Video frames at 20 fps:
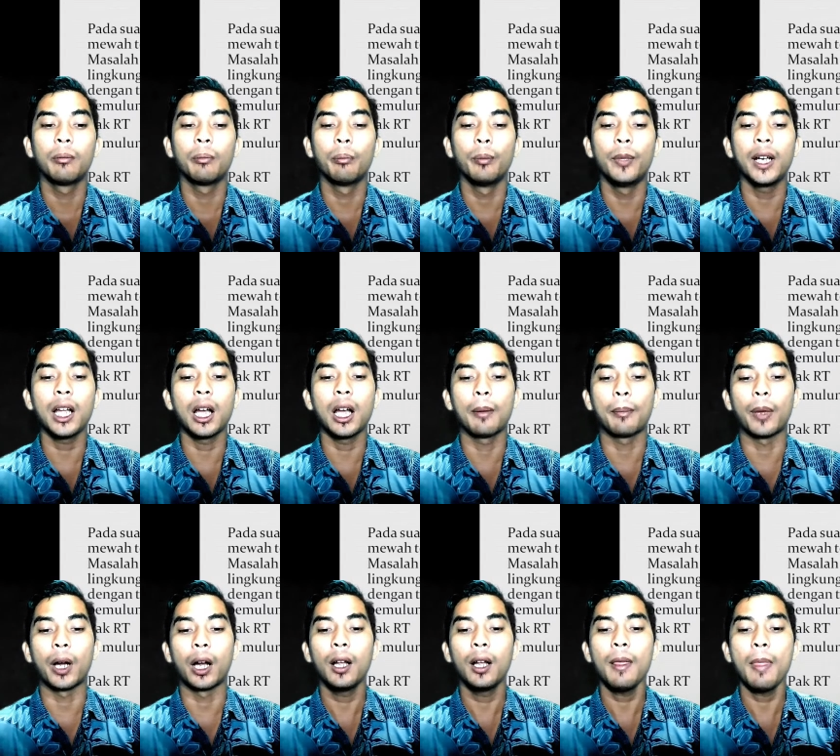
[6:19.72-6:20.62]

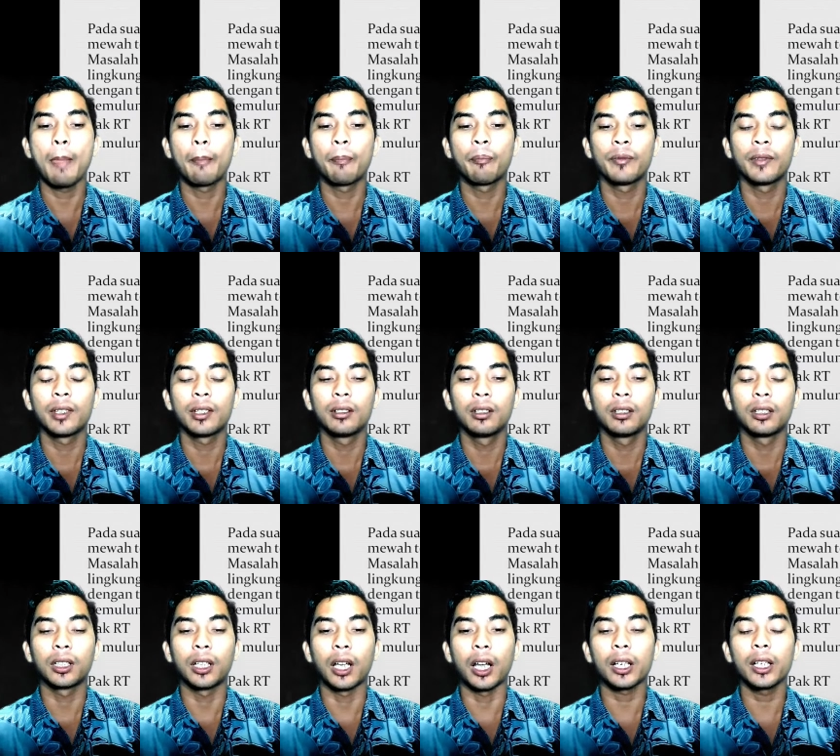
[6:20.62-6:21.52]
Mengapa?
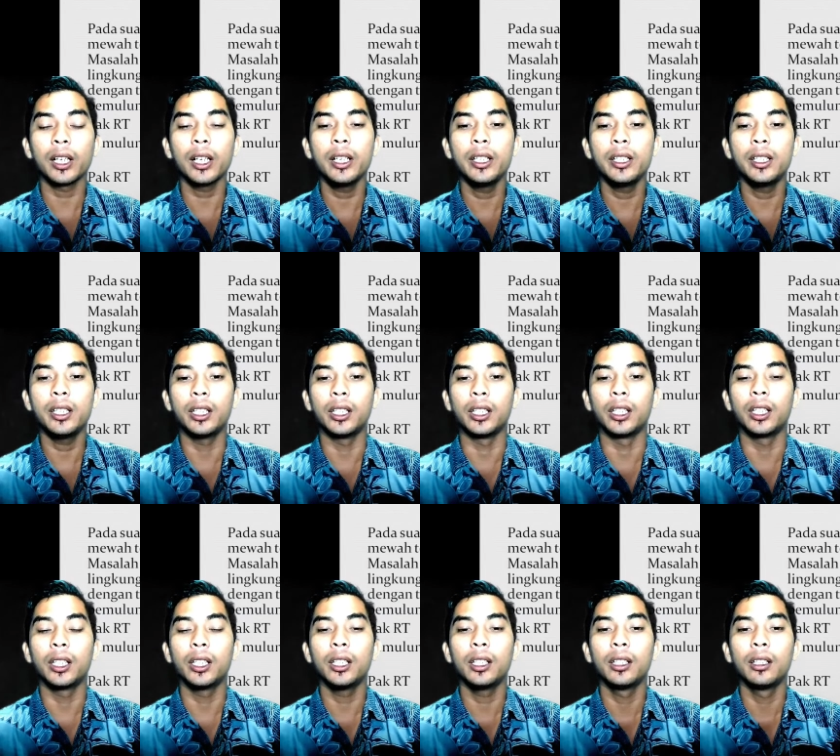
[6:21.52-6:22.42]
Karena di
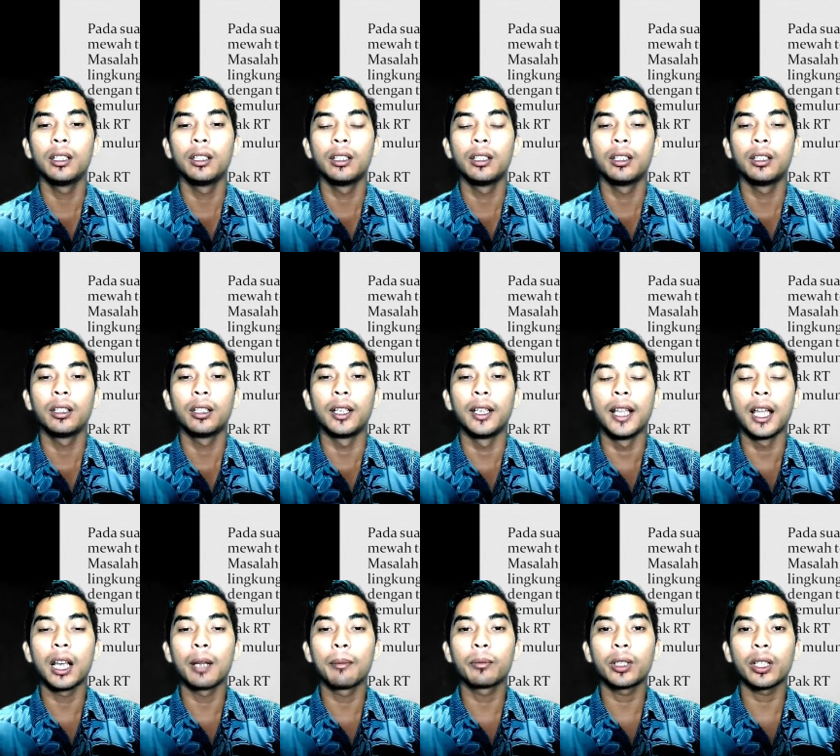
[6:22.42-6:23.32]
sini
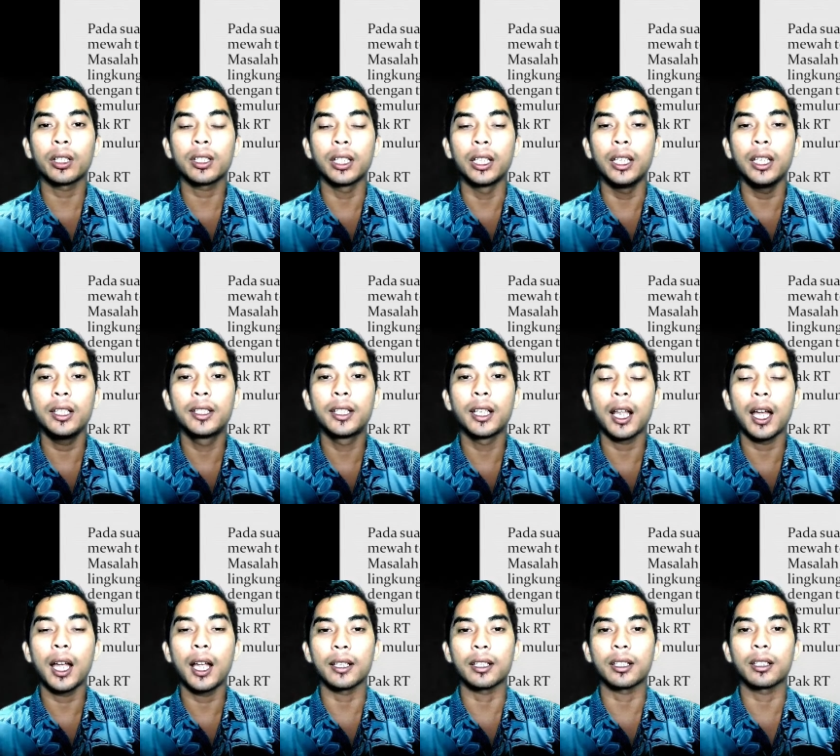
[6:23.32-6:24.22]
dalam teks ini
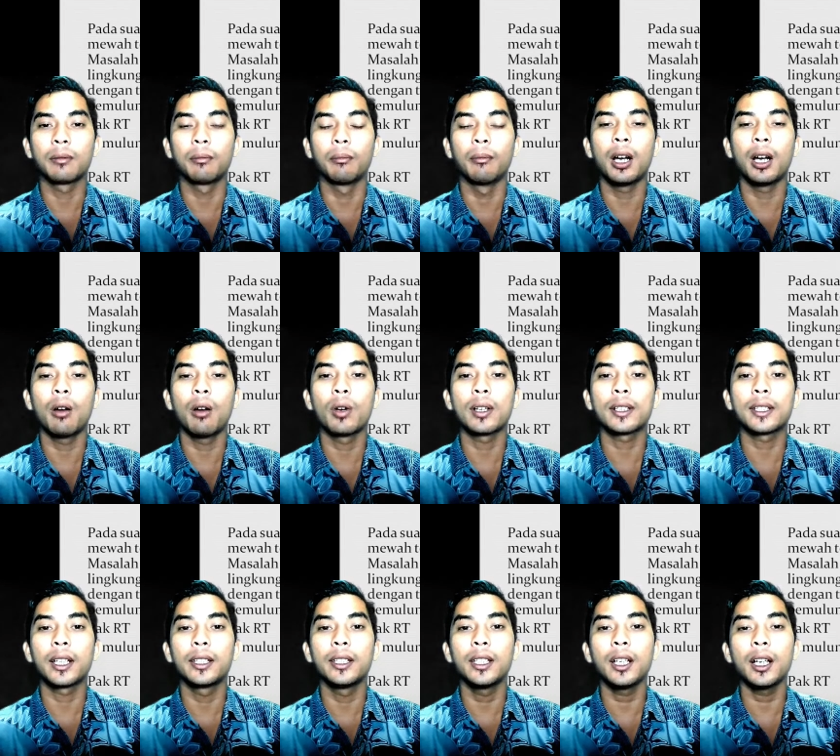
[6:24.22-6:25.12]
jelas
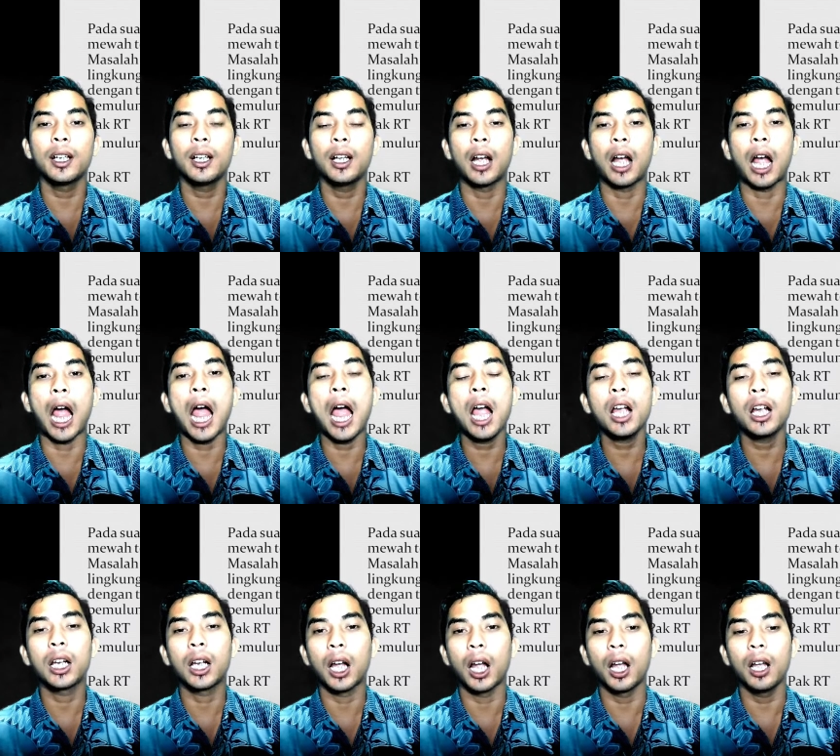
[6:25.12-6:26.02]
bahwasanya
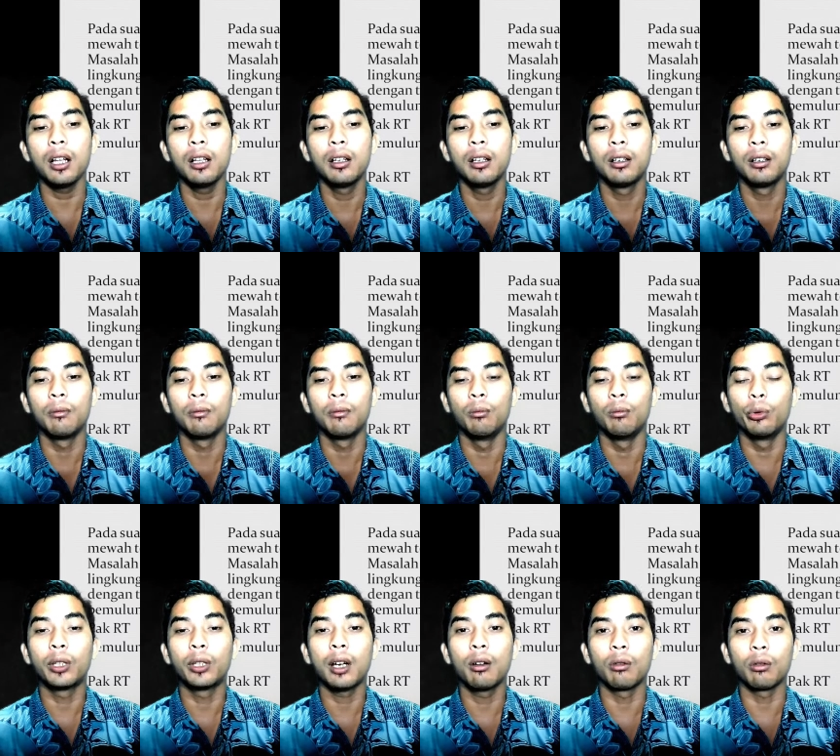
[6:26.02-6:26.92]
angka
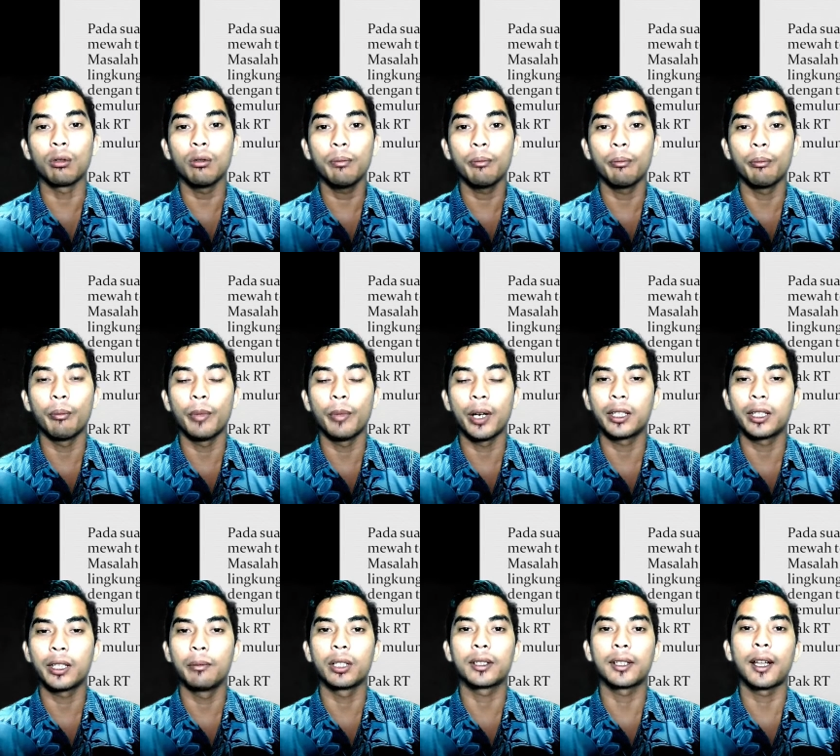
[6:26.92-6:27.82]
buta huruf masih
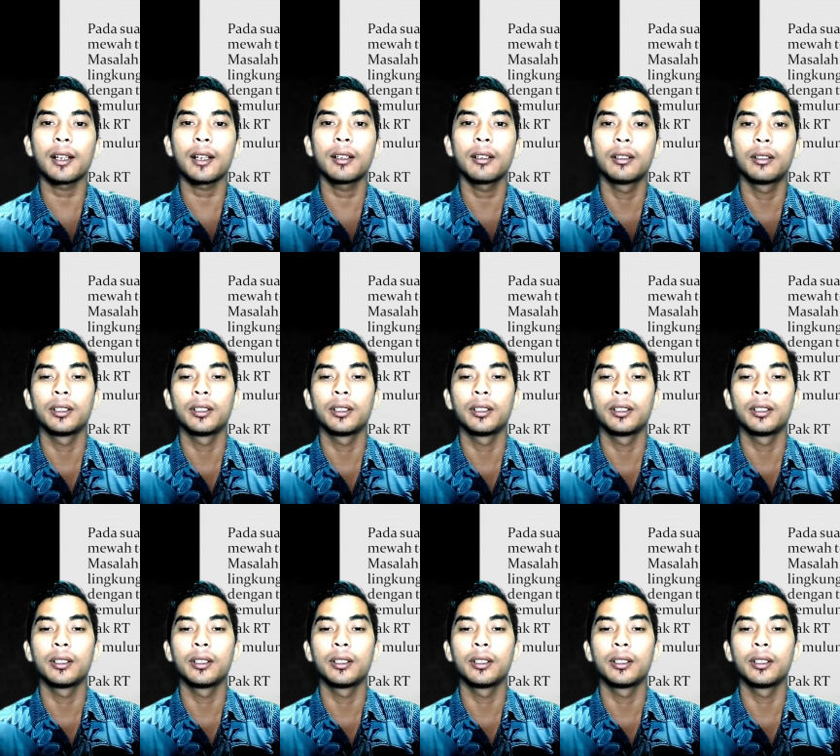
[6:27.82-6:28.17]
besar